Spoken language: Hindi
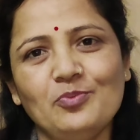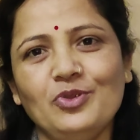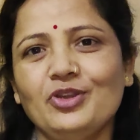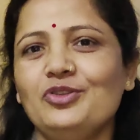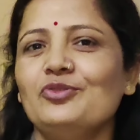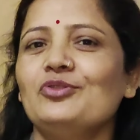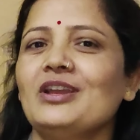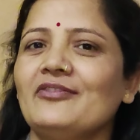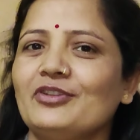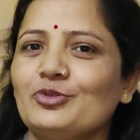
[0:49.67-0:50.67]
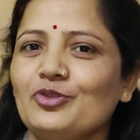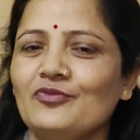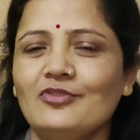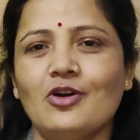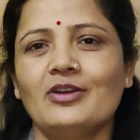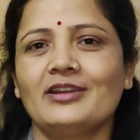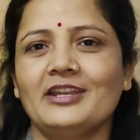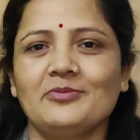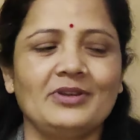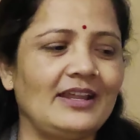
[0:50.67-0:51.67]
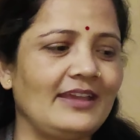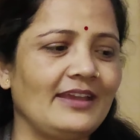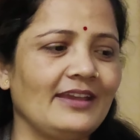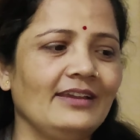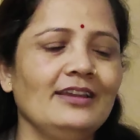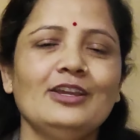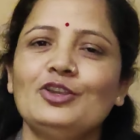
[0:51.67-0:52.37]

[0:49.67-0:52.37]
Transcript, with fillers: वीडियो या फिर कोई ब्लॉग नहीं बनाया है